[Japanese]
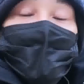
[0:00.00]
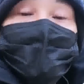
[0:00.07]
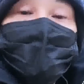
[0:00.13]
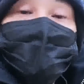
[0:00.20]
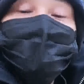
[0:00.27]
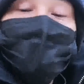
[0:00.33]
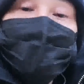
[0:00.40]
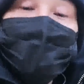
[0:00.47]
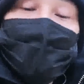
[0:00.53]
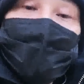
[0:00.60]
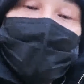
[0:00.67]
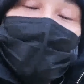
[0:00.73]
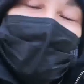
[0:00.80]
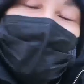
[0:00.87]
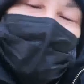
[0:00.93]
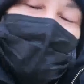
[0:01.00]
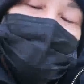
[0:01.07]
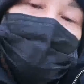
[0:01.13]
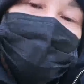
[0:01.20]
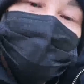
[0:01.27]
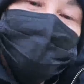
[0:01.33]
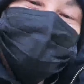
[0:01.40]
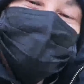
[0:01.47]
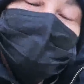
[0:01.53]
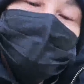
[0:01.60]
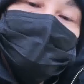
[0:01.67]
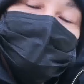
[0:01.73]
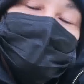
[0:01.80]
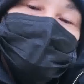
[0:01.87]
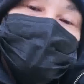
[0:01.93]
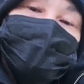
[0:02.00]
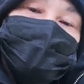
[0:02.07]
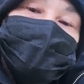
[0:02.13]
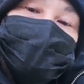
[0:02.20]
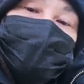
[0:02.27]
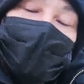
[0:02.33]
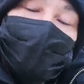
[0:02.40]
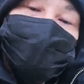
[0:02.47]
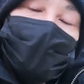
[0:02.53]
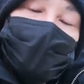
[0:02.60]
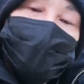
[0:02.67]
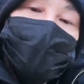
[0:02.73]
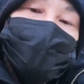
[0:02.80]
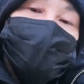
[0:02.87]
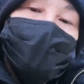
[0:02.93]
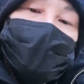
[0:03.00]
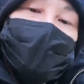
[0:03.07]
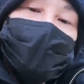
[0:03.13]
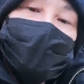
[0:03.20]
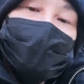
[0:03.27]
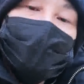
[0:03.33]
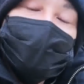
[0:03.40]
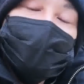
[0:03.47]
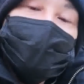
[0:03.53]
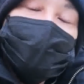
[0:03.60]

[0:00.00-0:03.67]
時事ネタね。ニュースとか見た方がいいね。